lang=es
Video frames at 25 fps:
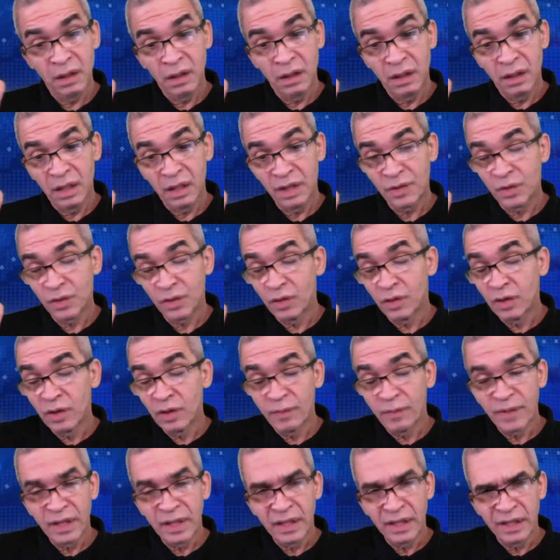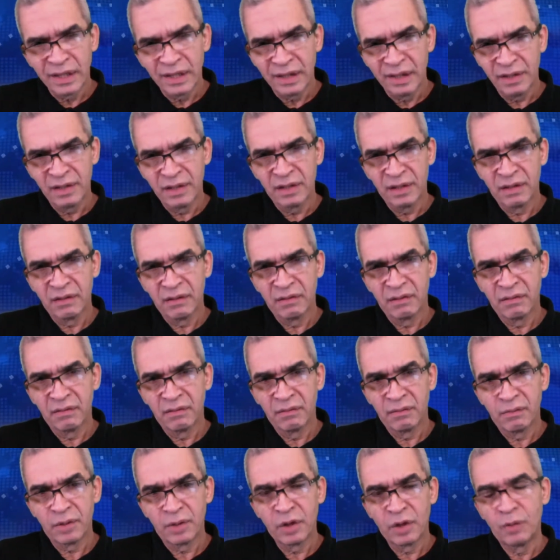Eso no le pega a nadie,
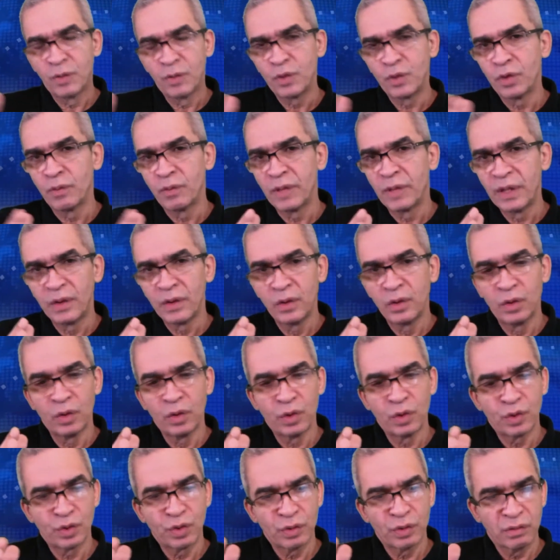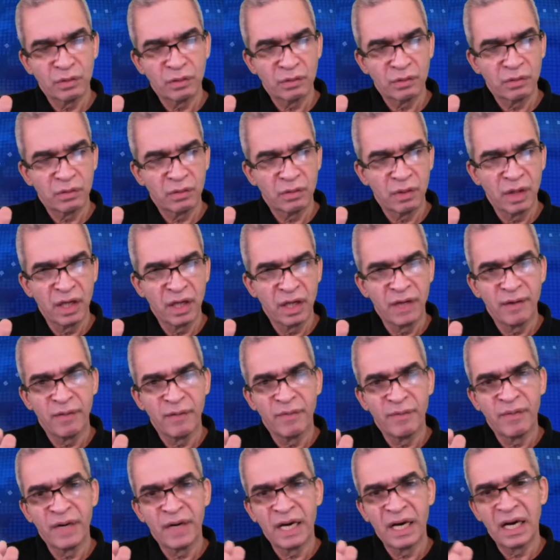pero mucho menos eh,
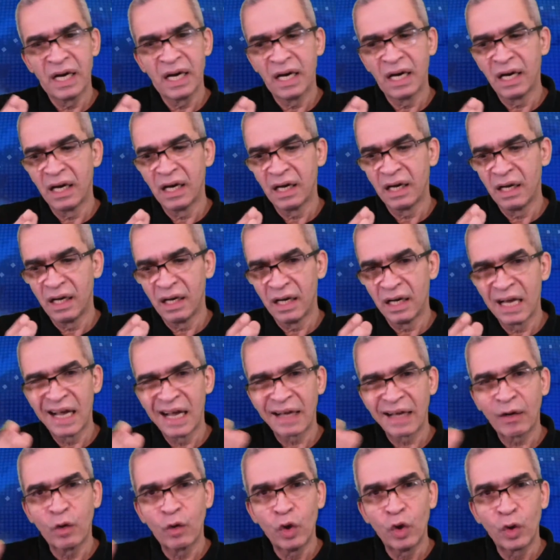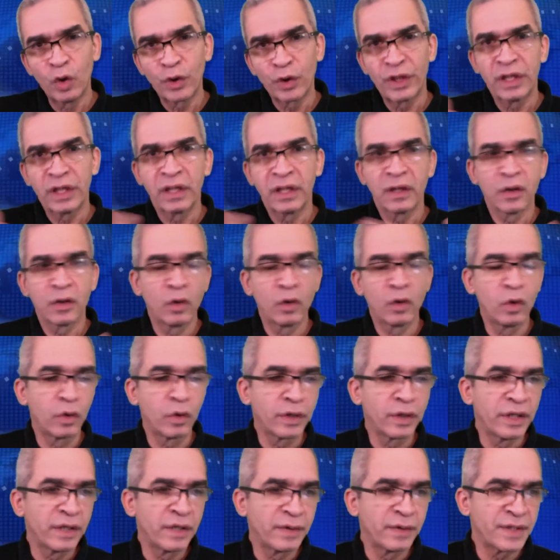va acorde con lo que
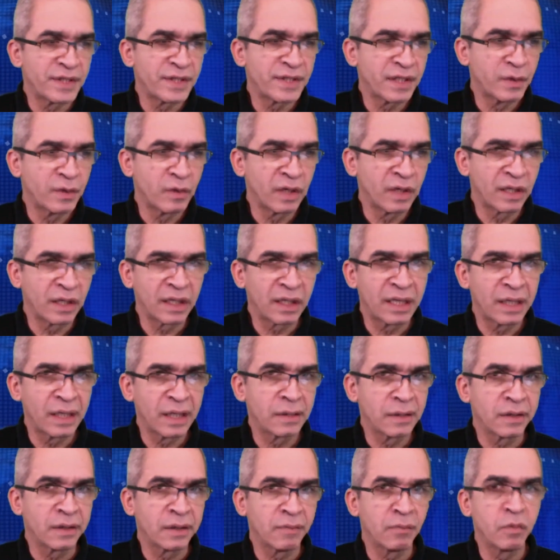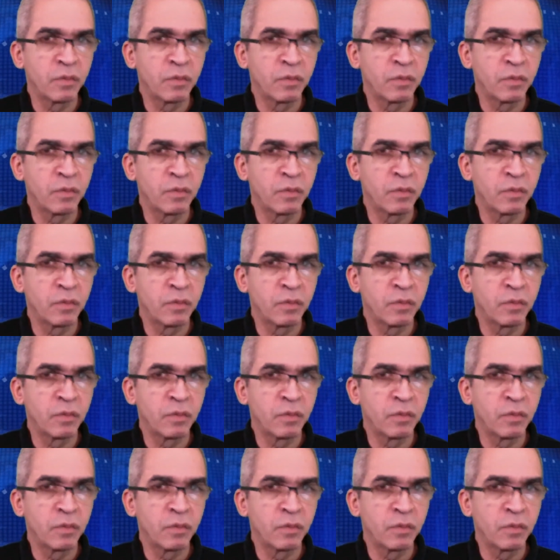debe ser un alcalde,